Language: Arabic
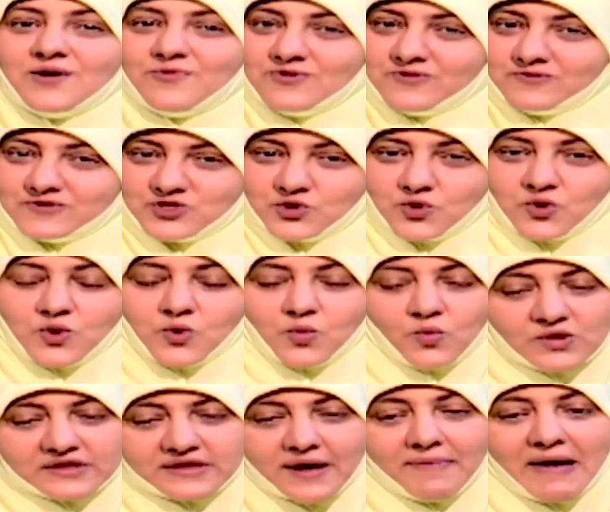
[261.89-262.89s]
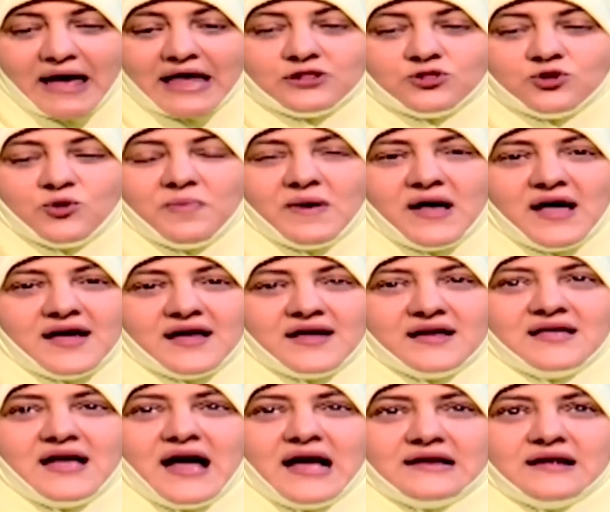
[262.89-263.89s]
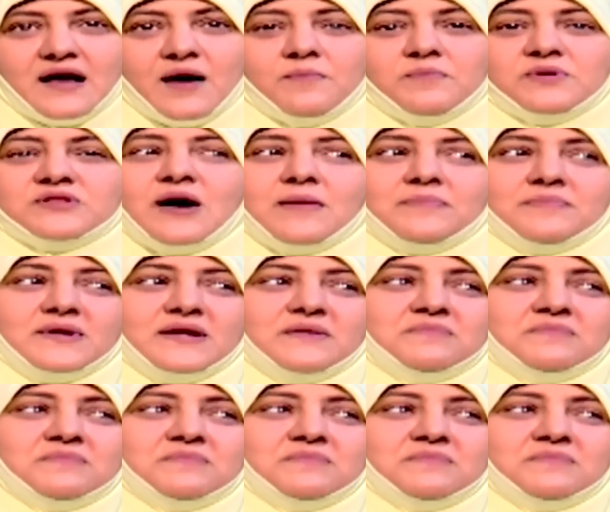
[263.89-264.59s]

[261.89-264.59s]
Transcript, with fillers: وشكر وطبعا تبقى يعني اب طب